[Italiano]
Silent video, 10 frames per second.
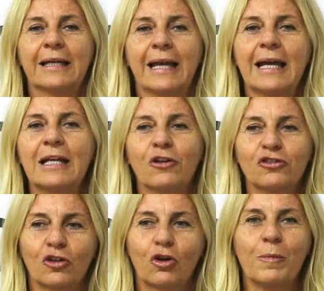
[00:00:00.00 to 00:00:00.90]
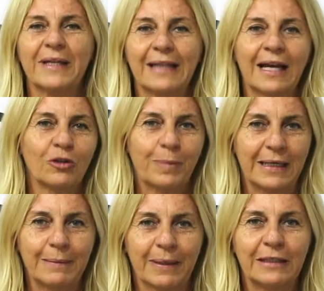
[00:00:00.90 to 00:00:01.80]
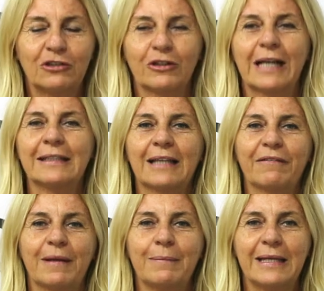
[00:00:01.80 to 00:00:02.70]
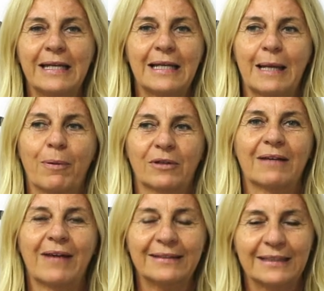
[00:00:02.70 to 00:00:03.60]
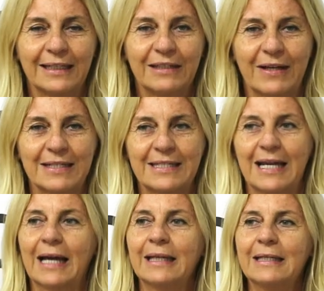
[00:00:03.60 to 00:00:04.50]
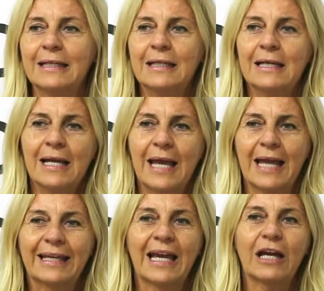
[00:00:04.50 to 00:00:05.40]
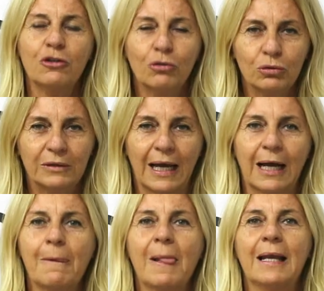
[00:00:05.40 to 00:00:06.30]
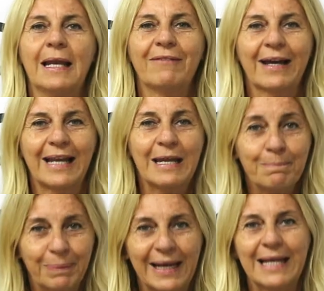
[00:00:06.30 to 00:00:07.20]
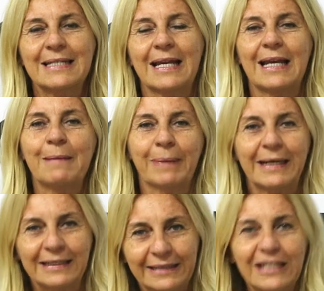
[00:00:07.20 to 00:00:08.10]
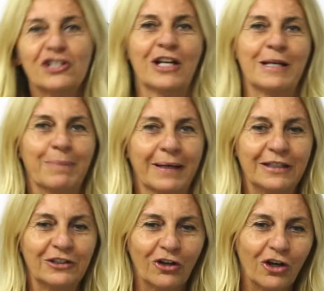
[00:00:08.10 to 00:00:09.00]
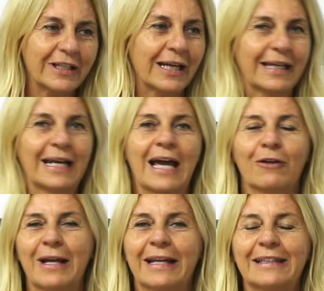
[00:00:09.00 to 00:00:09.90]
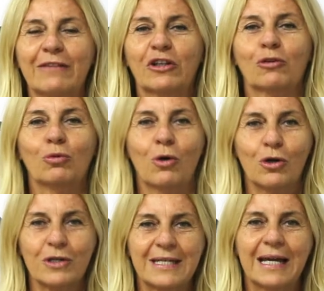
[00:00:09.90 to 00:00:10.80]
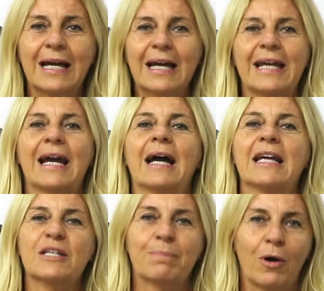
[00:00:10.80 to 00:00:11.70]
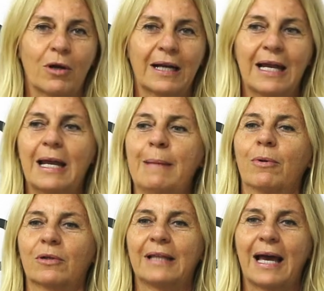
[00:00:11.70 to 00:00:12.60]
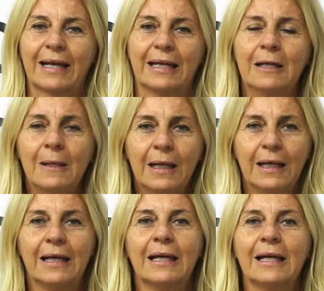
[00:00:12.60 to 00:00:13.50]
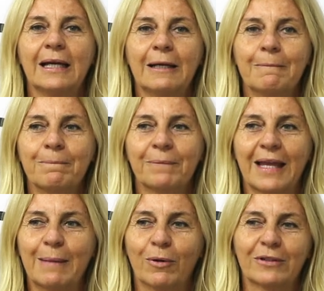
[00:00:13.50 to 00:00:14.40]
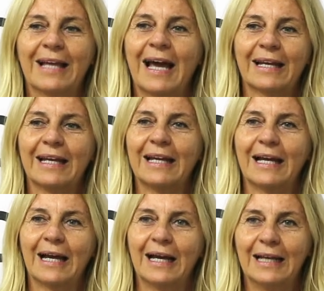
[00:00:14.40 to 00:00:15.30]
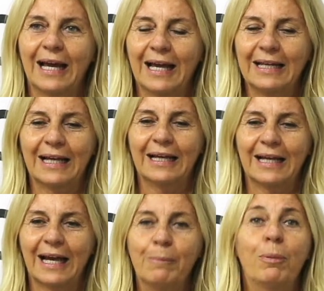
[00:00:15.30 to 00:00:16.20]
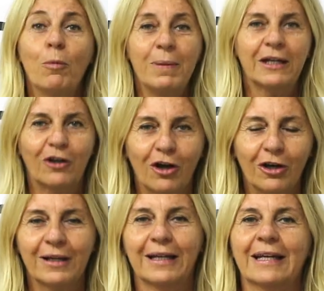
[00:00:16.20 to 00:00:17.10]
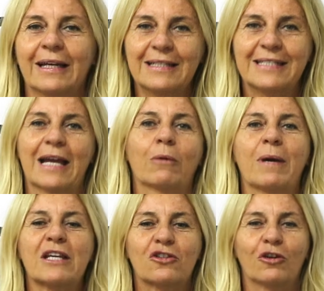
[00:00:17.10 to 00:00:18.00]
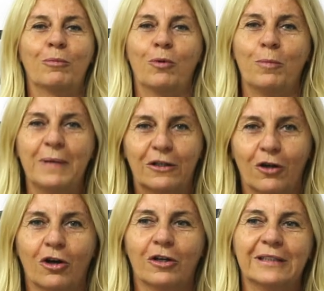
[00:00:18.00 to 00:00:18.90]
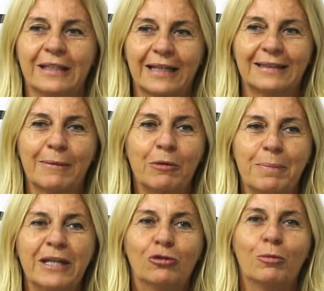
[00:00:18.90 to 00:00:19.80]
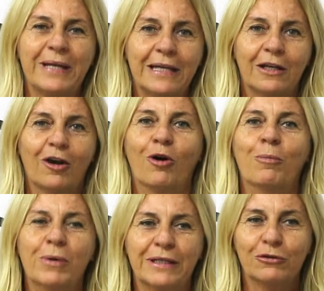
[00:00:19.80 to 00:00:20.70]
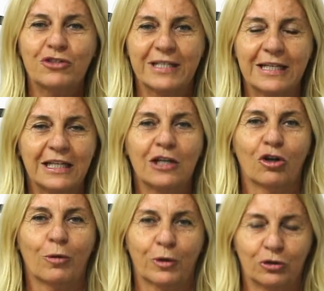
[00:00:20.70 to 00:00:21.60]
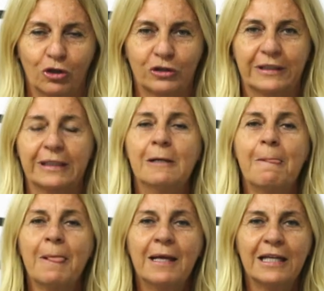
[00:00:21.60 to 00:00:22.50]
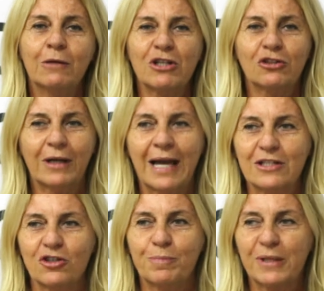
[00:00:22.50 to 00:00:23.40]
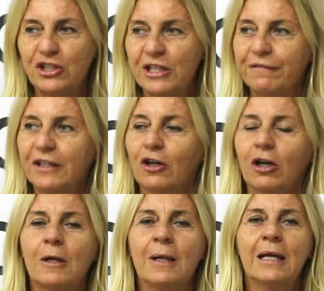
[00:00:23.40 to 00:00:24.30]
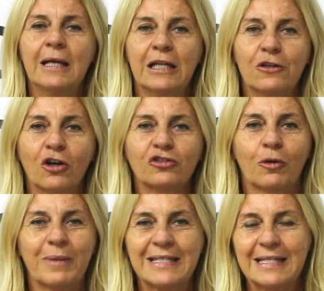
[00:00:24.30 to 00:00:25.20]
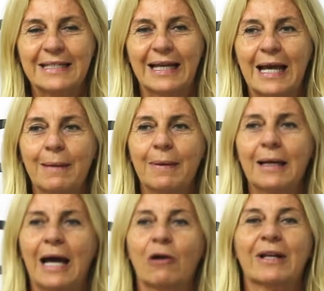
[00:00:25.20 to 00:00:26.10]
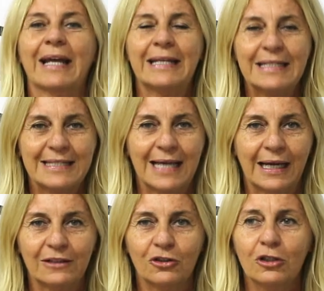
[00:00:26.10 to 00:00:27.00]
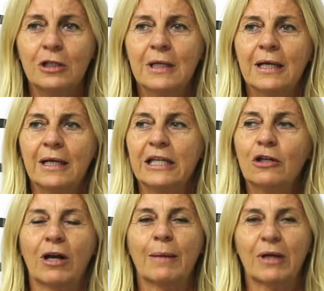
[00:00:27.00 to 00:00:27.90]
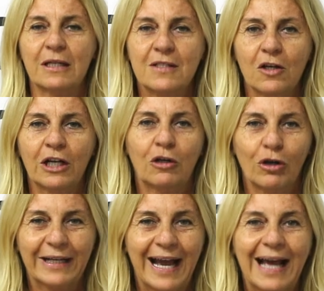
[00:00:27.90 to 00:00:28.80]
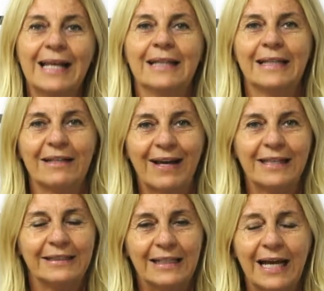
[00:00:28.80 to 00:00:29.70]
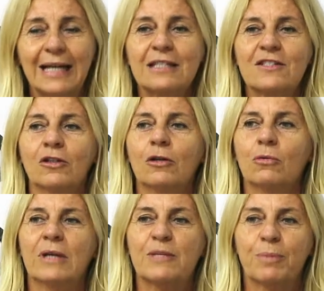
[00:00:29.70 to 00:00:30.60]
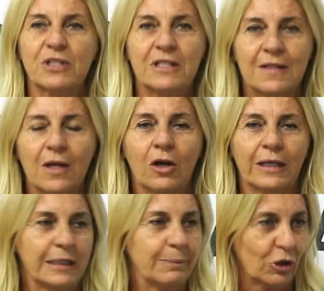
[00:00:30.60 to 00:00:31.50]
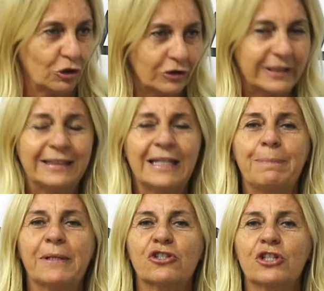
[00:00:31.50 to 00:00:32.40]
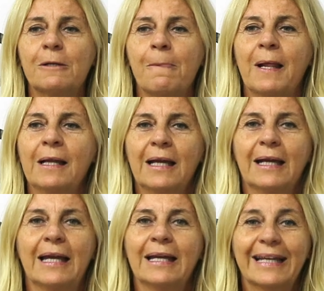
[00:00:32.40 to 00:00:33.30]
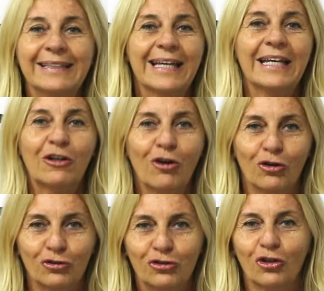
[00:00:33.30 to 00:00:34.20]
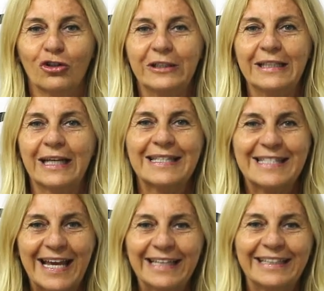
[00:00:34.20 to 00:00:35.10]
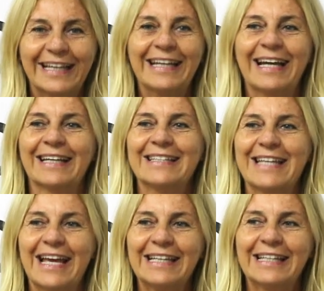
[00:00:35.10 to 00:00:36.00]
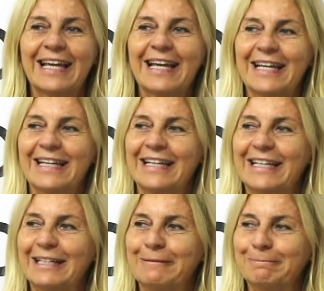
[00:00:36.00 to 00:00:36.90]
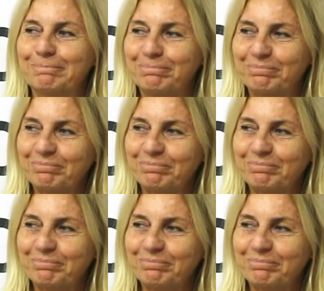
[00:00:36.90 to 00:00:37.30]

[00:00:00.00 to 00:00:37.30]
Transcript: che il nostro comitato per l'imprenditorialità femminile porta avanti da diversi anni e che aiuta le, le, imprese, le imprenditrici e gli imprenditori a creare una rete virtuosa e a esporre e portare, ehm, e portare al, al, al, pubblico, eh, sia questo un pubblico direttamente, un B2B o B2C, i loro prodotti. In questo caso specifico il nostro Business Club ha organizzato in collaborazione col GAL delle Valli di Lanzo un'esposizione di prodotti tipici eh, che tiene conto di aziende, aziende ehm,